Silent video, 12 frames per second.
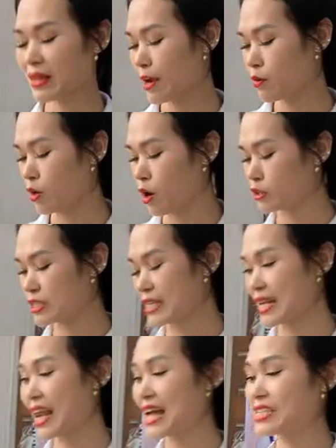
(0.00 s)
theo đó
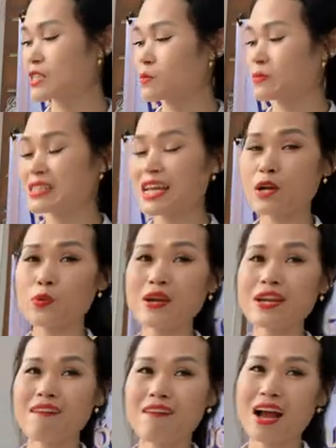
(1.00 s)
chính là dòng xe
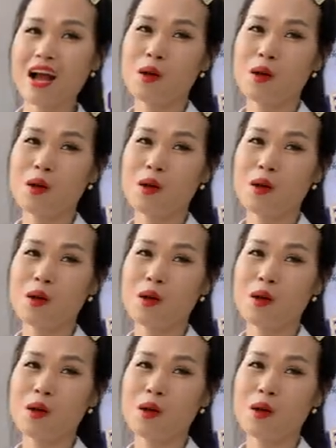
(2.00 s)
Winner ạ